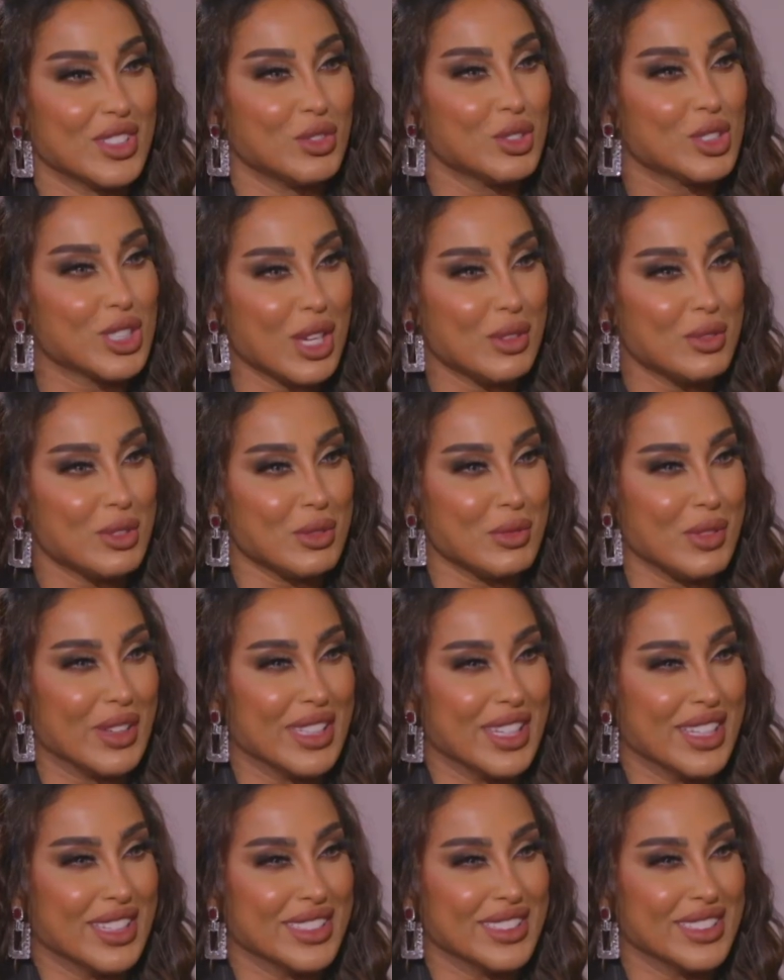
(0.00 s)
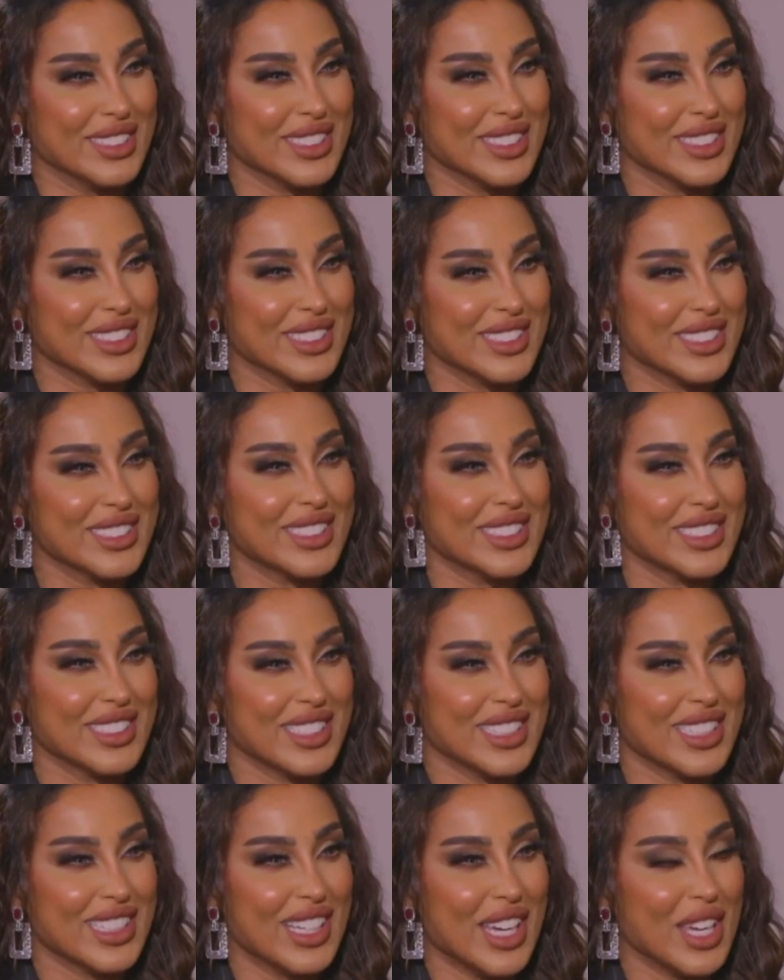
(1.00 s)
وتكملون بعدين اي
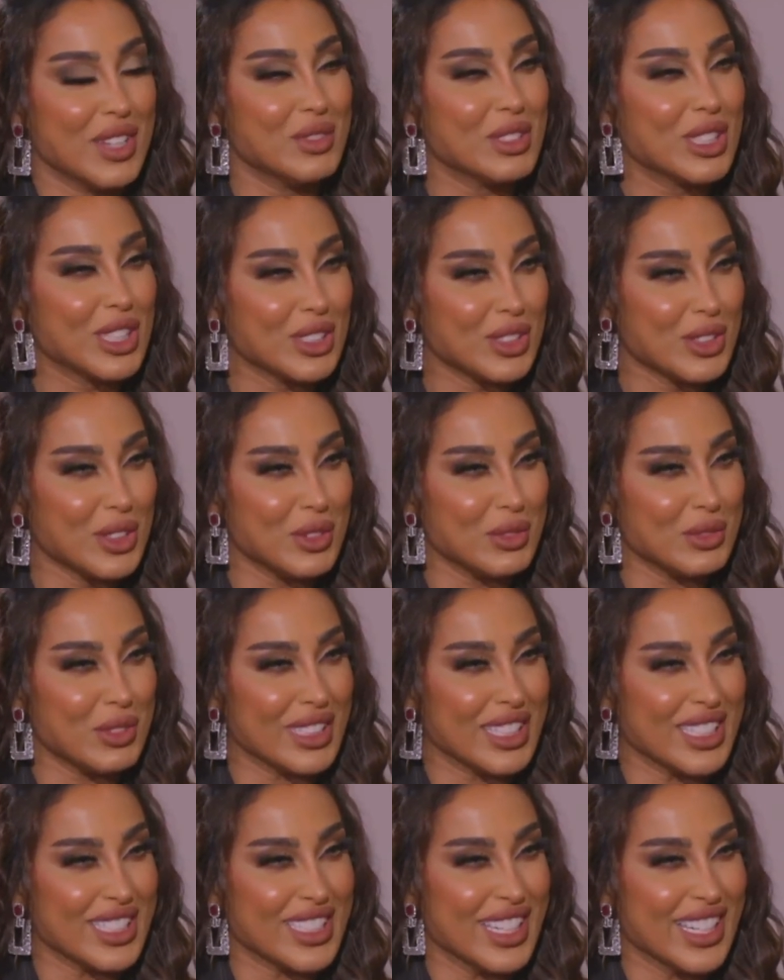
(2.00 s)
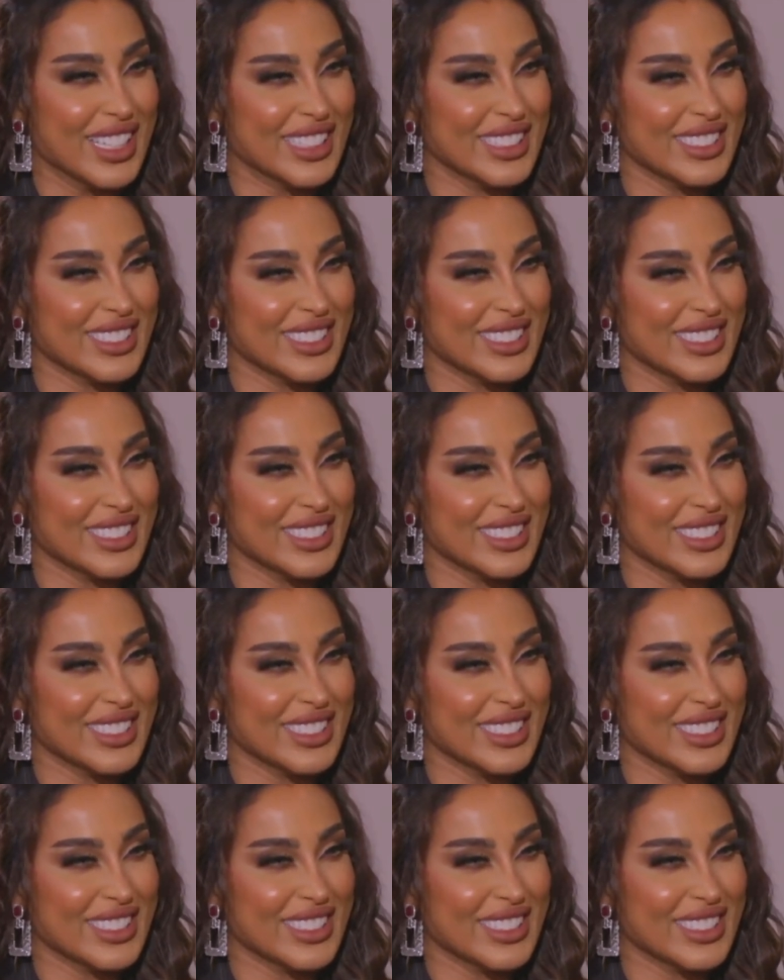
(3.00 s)
يعني متى تطلعوا من المدرسه؟